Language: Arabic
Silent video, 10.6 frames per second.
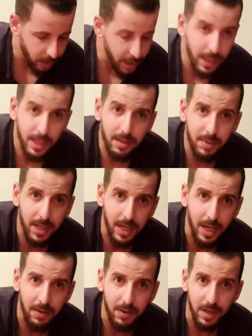انا راه دابا راه
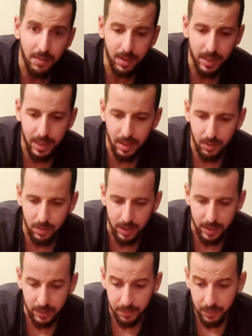كنخاف عليهم لا يطيحوا
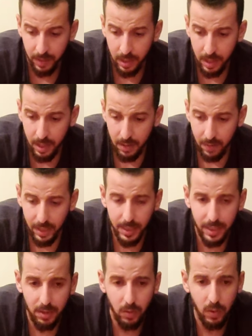هنا
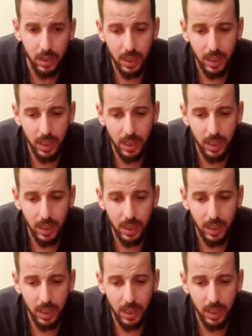فعلاش كنقول